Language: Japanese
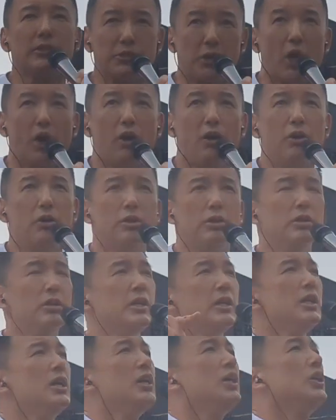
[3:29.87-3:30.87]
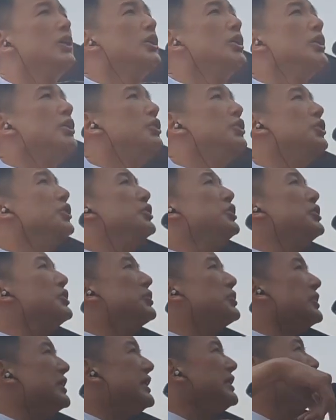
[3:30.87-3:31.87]
すよ輸
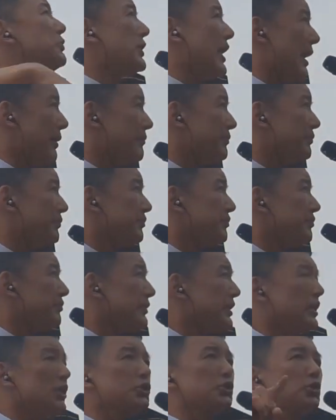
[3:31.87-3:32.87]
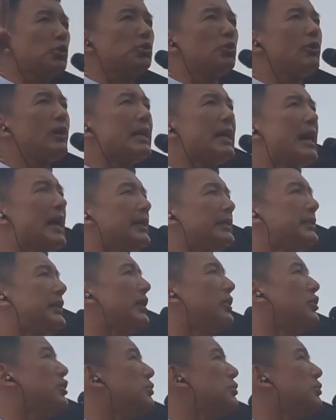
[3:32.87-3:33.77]
入インフレ外から入ってく